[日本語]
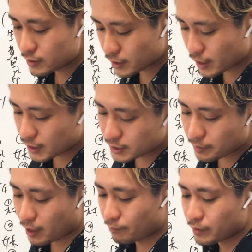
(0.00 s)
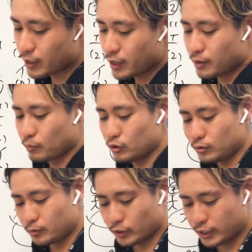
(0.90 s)
次、8番。
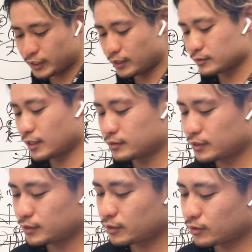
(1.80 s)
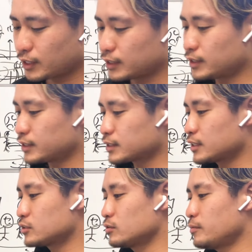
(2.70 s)
物も言いたくなくなったのは何でです
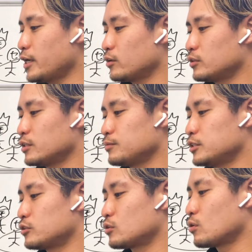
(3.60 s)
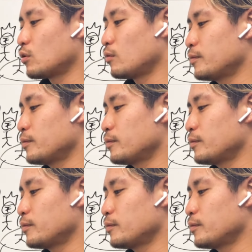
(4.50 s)
かその前読んでみると、